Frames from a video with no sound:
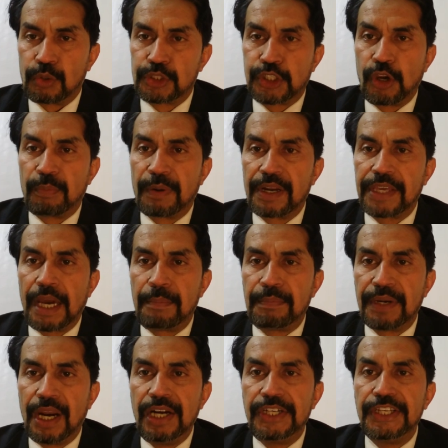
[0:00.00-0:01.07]
उसके ऊपर क्या
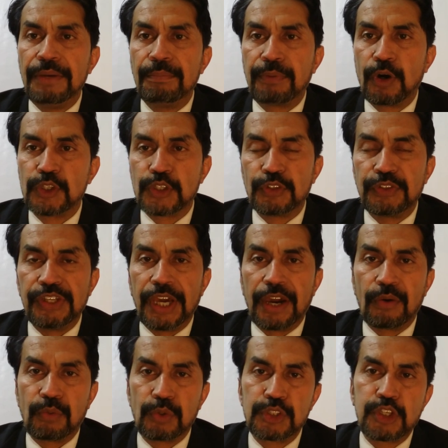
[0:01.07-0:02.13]
पेनल्टी इम्पोज होती है
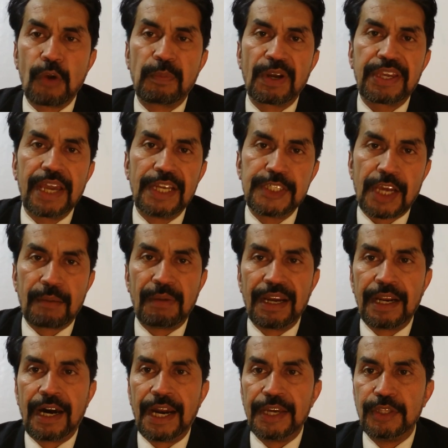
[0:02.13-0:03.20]
उसके ऊपर क्या
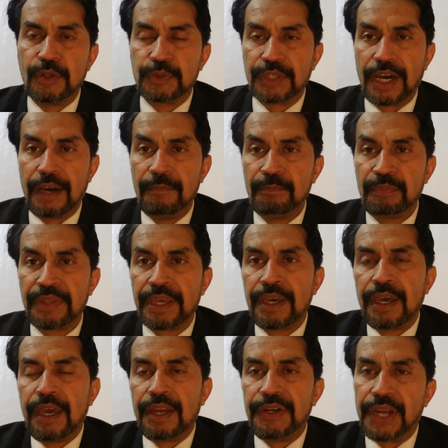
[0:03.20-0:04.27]
जुर्माना आयद होता है
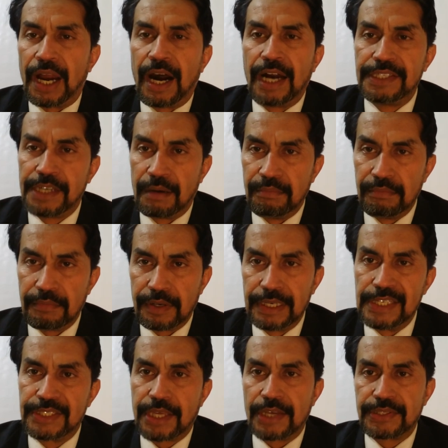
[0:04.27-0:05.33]
ये आज हम
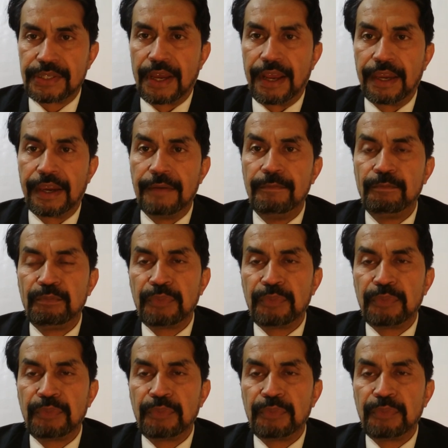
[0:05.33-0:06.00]
डिस्कस करेंगे